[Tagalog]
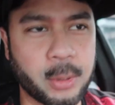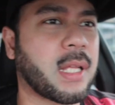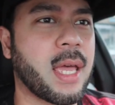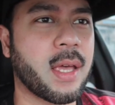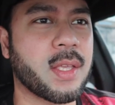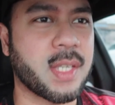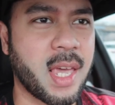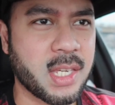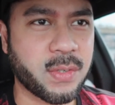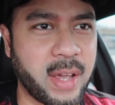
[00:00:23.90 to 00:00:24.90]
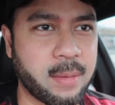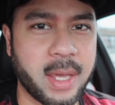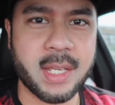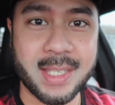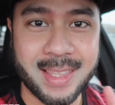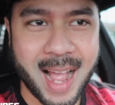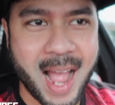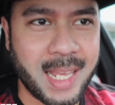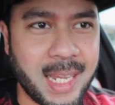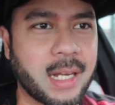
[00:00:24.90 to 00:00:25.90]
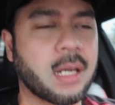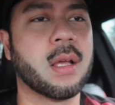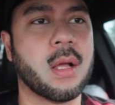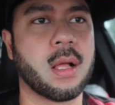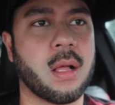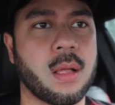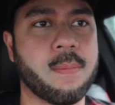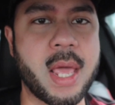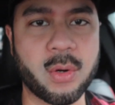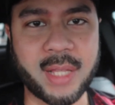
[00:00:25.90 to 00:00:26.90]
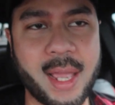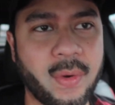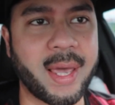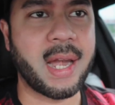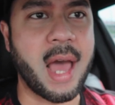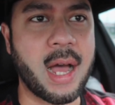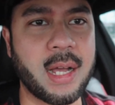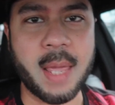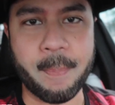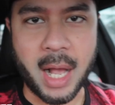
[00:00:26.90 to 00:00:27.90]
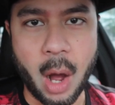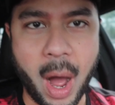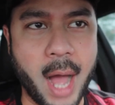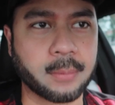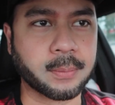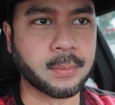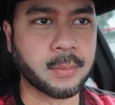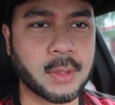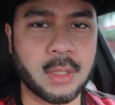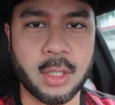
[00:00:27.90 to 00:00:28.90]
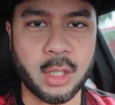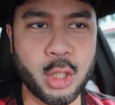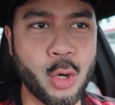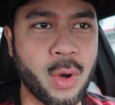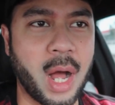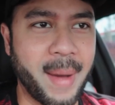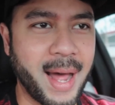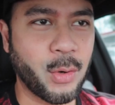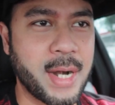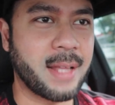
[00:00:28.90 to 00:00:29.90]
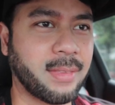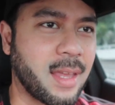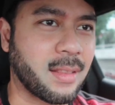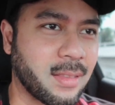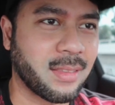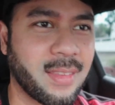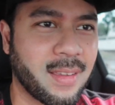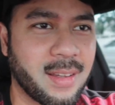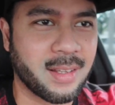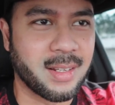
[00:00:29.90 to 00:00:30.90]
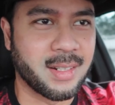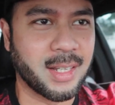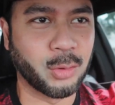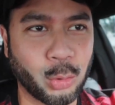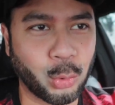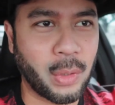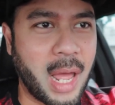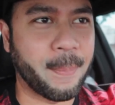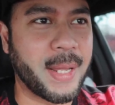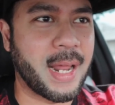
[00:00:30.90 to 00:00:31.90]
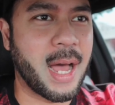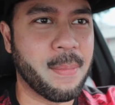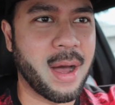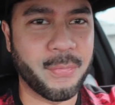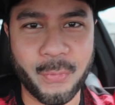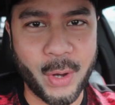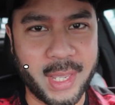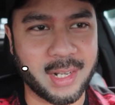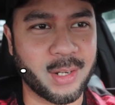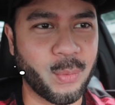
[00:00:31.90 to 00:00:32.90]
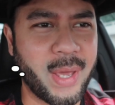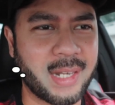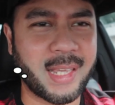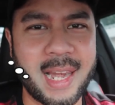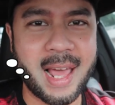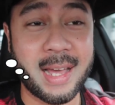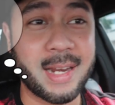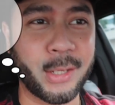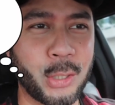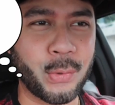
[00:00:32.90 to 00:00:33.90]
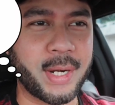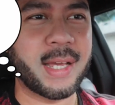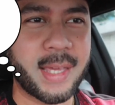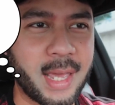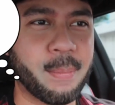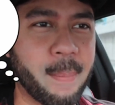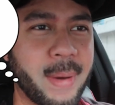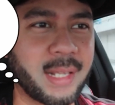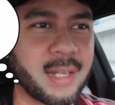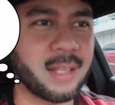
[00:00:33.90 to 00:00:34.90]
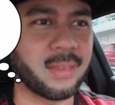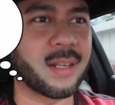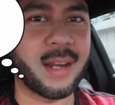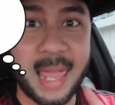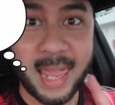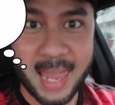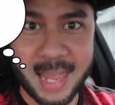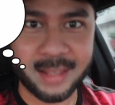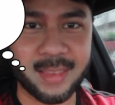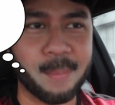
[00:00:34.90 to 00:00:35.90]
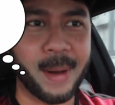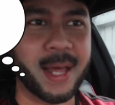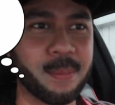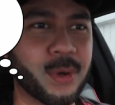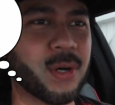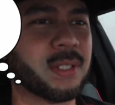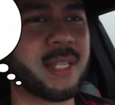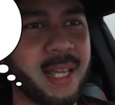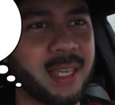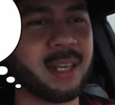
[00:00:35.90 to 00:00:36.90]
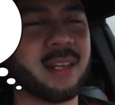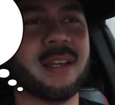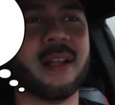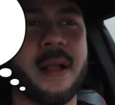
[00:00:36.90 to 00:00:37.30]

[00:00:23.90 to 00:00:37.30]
papunta tayo ngayon sa S5S dahil meron tayong kailangang ipagawa. Yung Camaro natin, nagtutuklapan na ang mga foil. Well, kailangan ng curing kaya ibabalik natin and abangan mo dahil